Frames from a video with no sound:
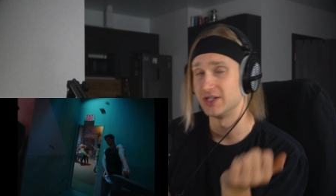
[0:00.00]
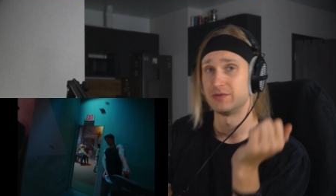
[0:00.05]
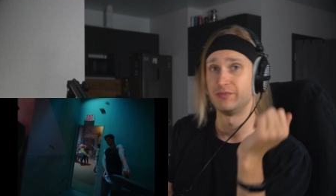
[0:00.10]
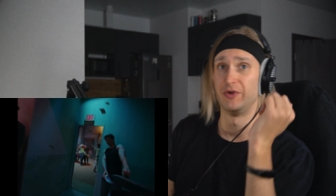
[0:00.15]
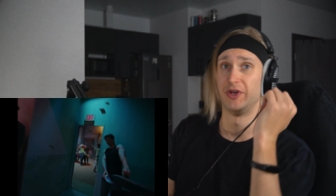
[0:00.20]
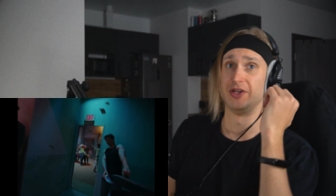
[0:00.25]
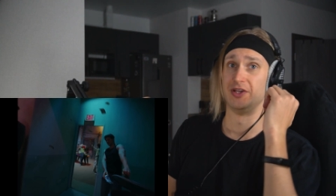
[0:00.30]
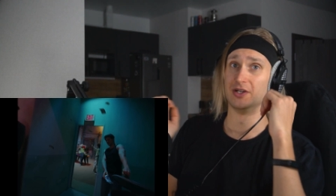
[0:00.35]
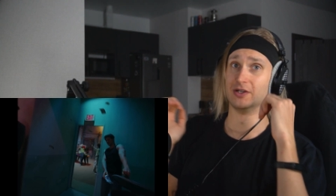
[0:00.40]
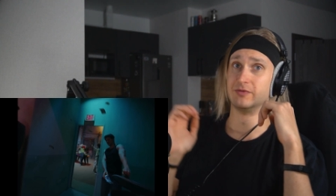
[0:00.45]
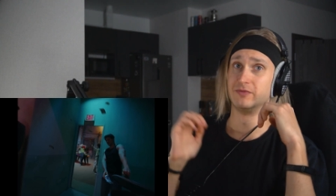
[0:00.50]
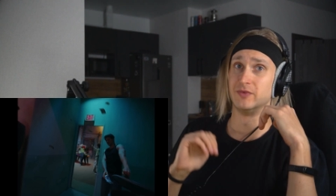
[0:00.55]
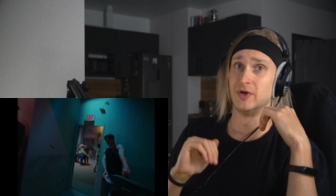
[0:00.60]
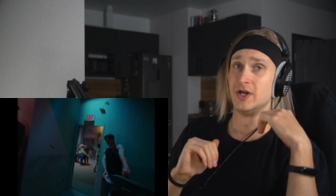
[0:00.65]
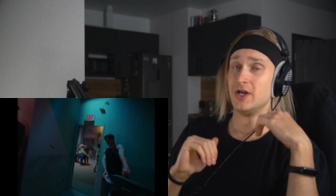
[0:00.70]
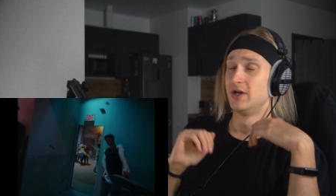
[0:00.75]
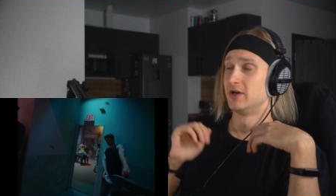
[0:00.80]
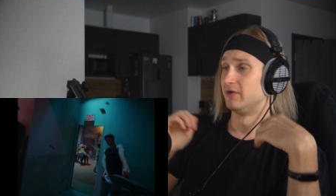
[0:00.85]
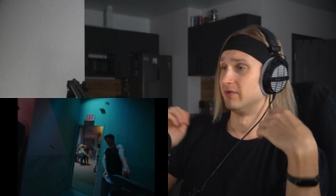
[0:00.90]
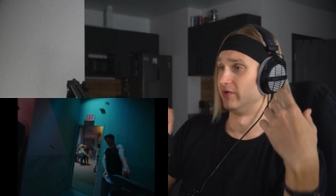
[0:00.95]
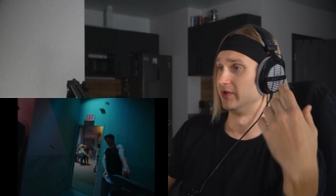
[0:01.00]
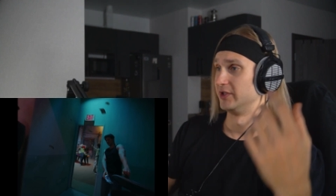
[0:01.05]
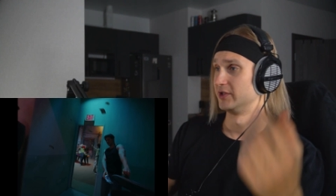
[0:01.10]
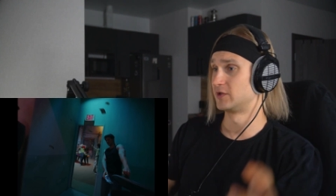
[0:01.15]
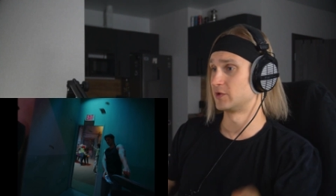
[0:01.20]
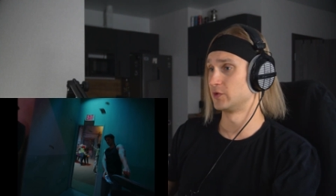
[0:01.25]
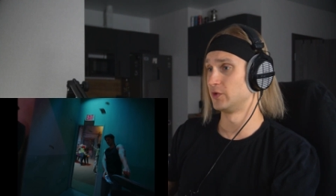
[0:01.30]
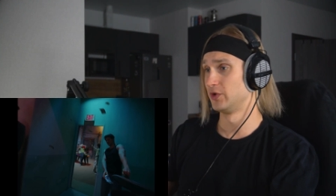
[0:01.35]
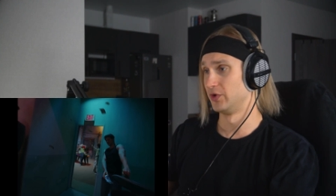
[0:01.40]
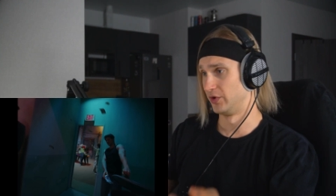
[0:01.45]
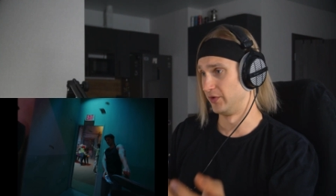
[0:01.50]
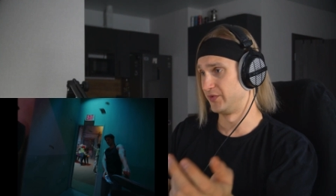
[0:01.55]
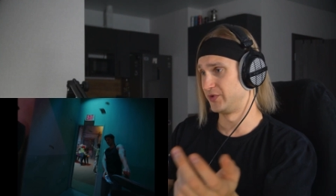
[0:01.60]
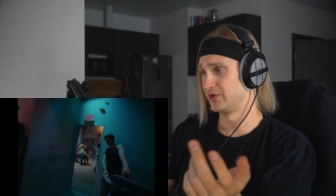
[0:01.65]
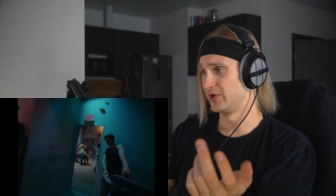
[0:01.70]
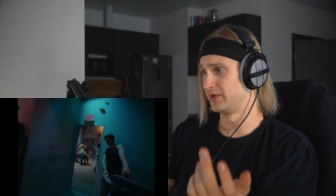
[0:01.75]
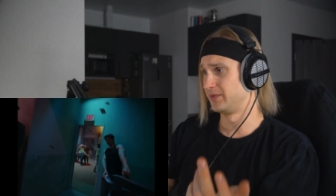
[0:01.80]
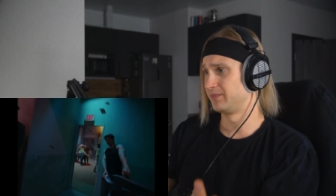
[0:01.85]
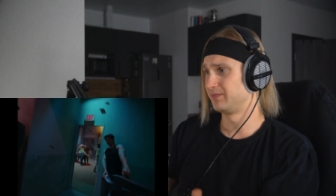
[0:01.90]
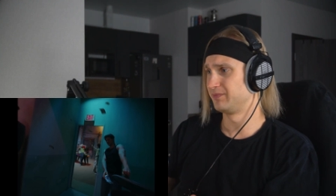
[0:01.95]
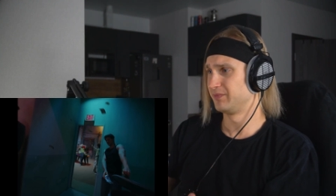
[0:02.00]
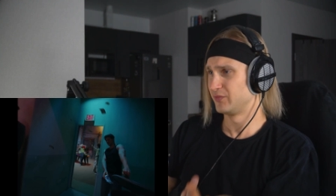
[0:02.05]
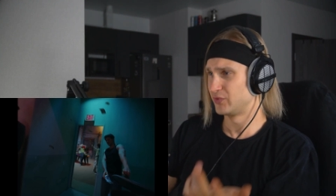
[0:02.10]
с пением в лицо, но все,